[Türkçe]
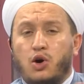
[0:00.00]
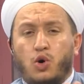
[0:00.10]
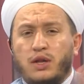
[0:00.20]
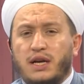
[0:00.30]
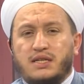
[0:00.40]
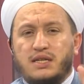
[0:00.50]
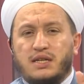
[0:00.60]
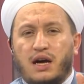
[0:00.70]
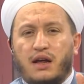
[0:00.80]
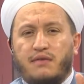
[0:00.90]
Ona siz
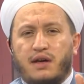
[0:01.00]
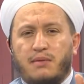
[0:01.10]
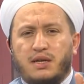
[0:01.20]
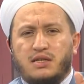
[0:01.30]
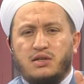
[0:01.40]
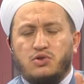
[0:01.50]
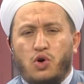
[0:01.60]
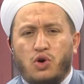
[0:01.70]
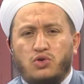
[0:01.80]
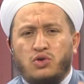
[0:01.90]
karar vermezsiniz.
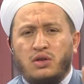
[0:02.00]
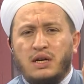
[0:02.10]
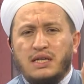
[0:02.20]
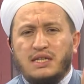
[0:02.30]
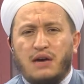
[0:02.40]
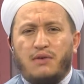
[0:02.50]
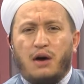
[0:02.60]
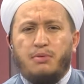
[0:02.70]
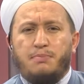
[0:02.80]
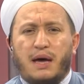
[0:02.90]
Onun
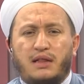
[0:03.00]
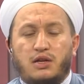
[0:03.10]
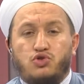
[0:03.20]
sevabı bende.